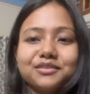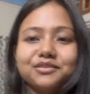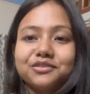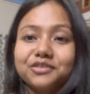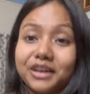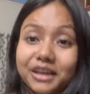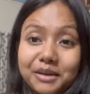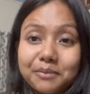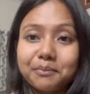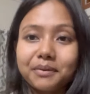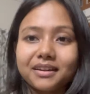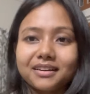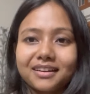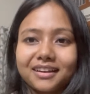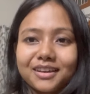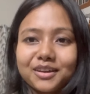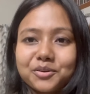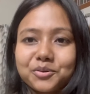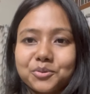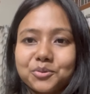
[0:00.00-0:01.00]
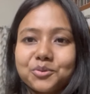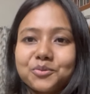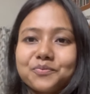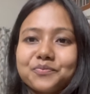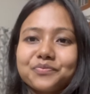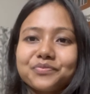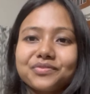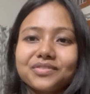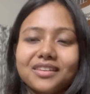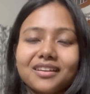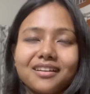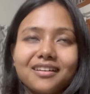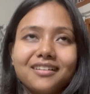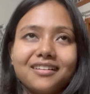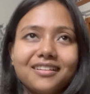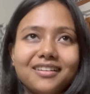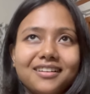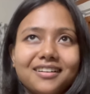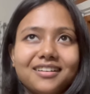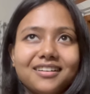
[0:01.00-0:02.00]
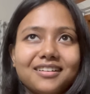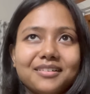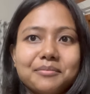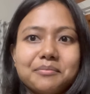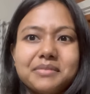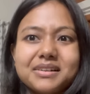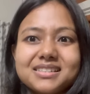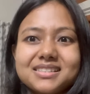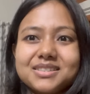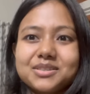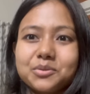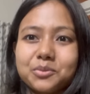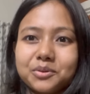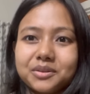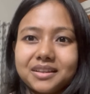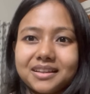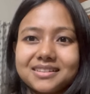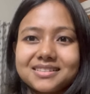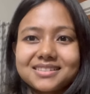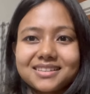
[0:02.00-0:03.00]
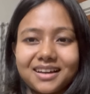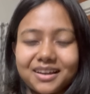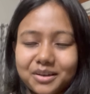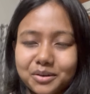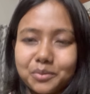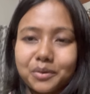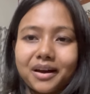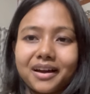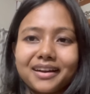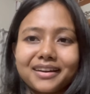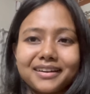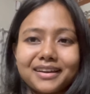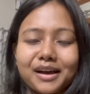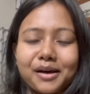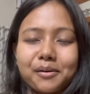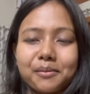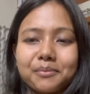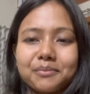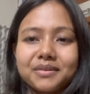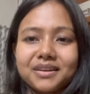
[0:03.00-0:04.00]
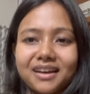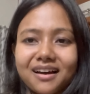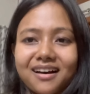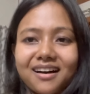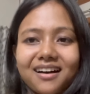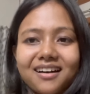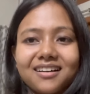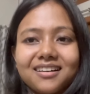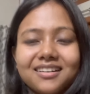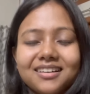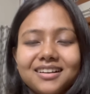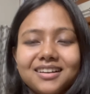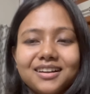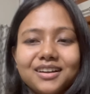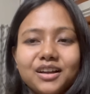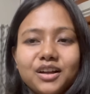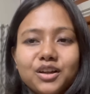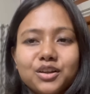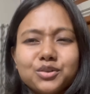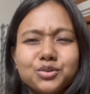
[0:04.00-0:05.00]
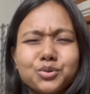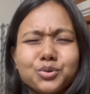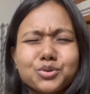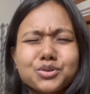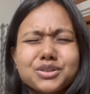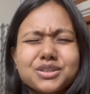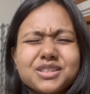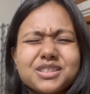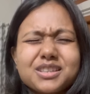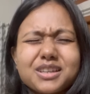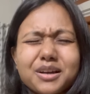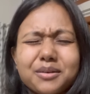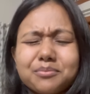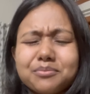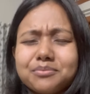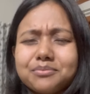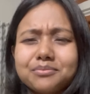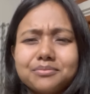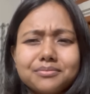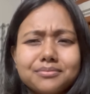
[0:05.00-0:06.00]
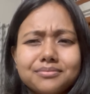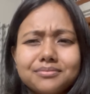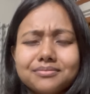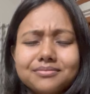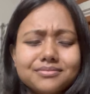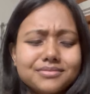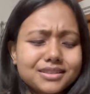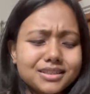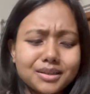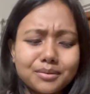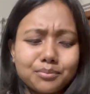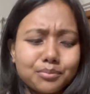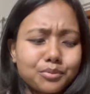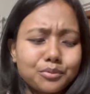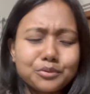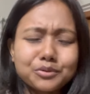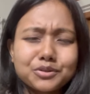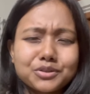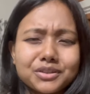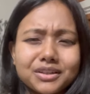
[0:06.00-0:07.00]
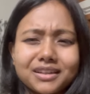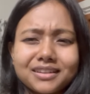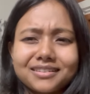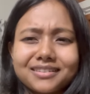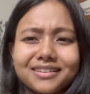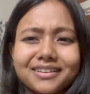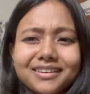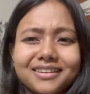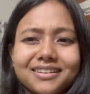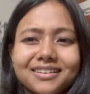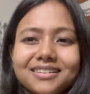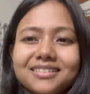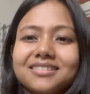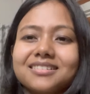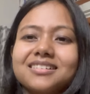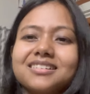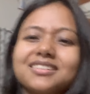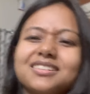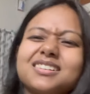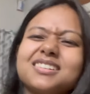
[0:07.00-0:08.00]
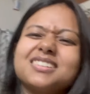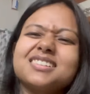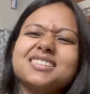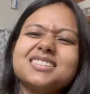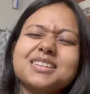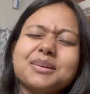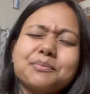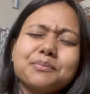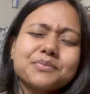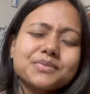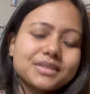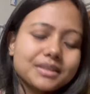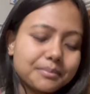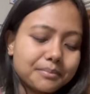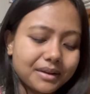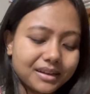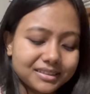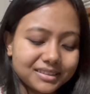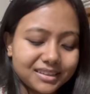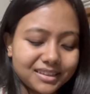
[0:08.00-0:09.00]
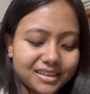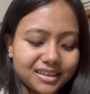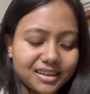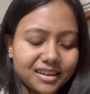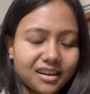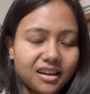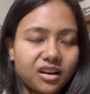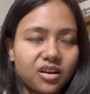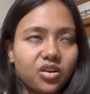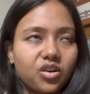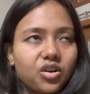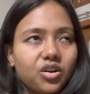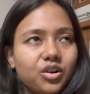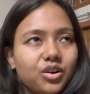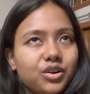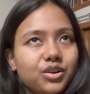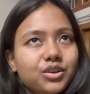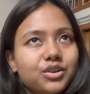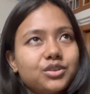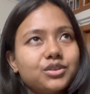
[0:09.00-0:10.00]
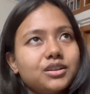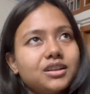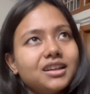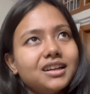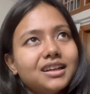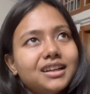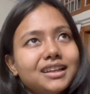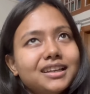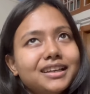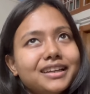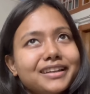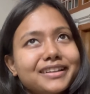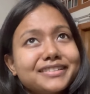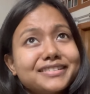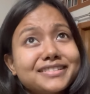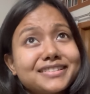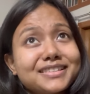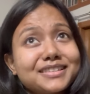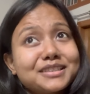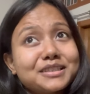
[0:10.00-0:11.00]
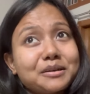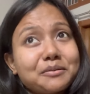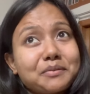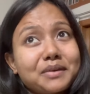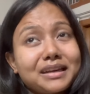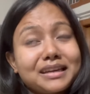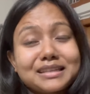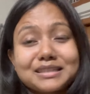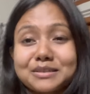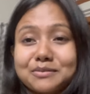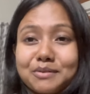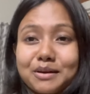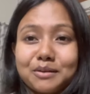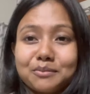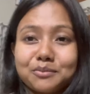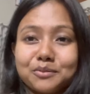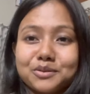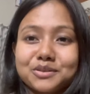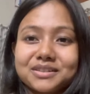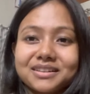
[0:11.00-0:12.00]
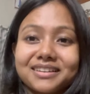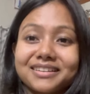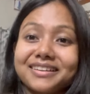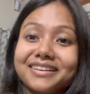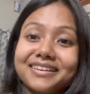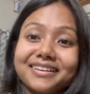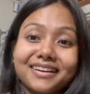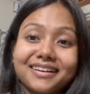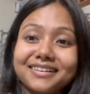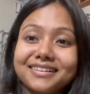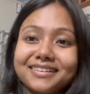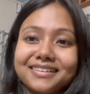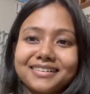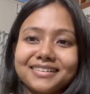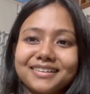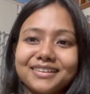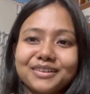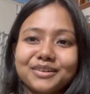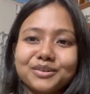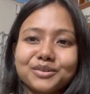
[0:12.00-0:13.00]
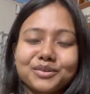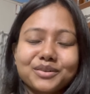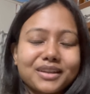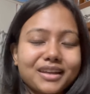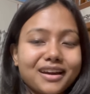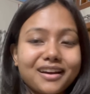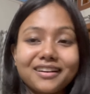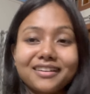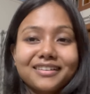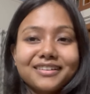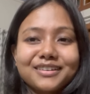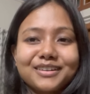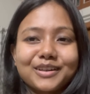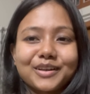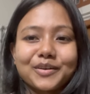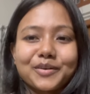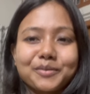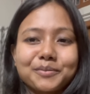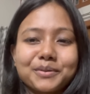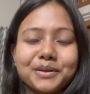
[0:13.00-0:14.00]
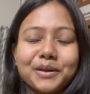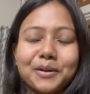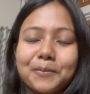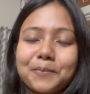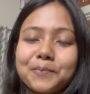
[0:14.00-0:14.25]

वहीं पे रही हूँ बस दो तीन साल हुआ है या यहाँ तो सब सब पूछ रहे थे सब से बातें किया और लेकिन सब एक ही सवाल पूछ रहे थे क्या कर रहे हो क्या कर रहे हो अभी